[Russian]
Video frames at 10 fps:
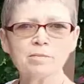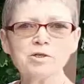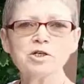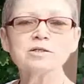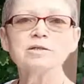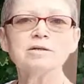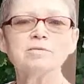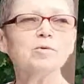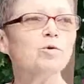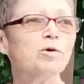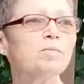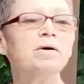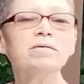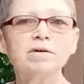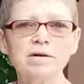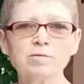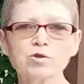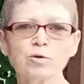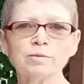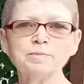Мы сейчас и многим говорим,
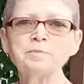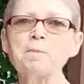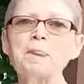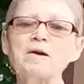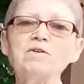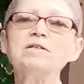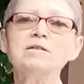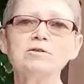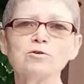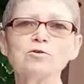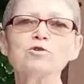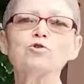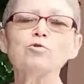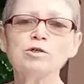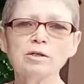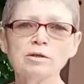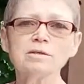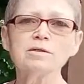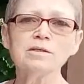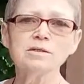что вы где, что
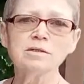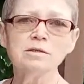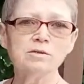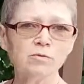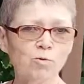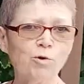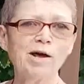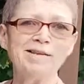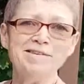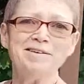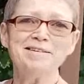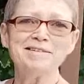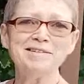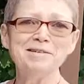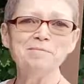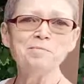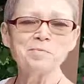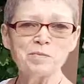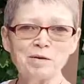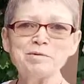делаете, где сидите? В курятнике сидим.
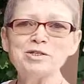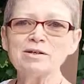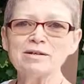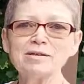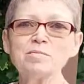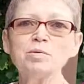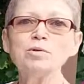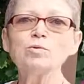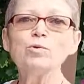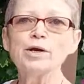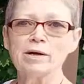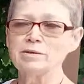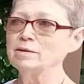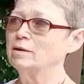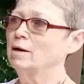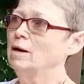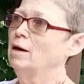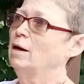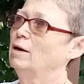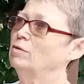И вообще это был курятник.
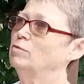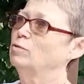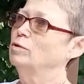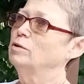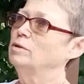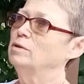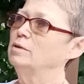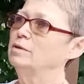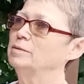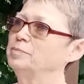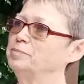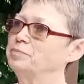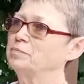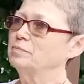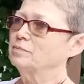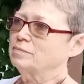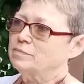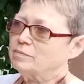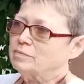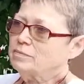Вот, и
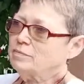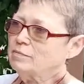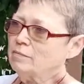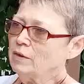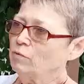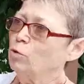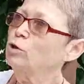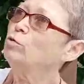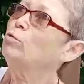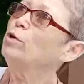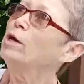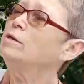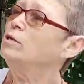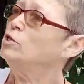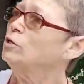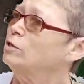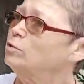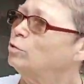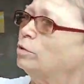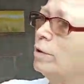вот он курятничек идет.